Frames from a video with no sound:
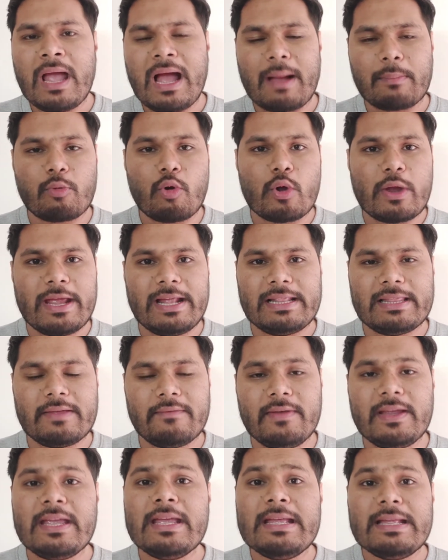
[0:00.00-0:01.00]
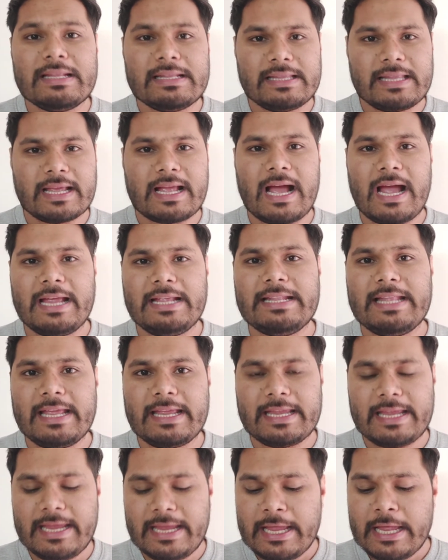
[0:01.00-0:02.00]
आपको खेलती हुई दिखाई
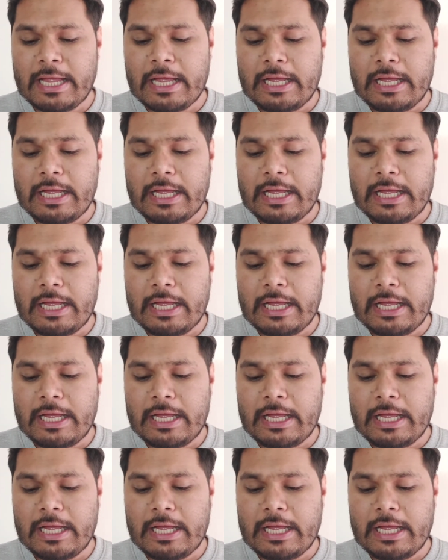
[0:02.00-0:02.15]
देंगी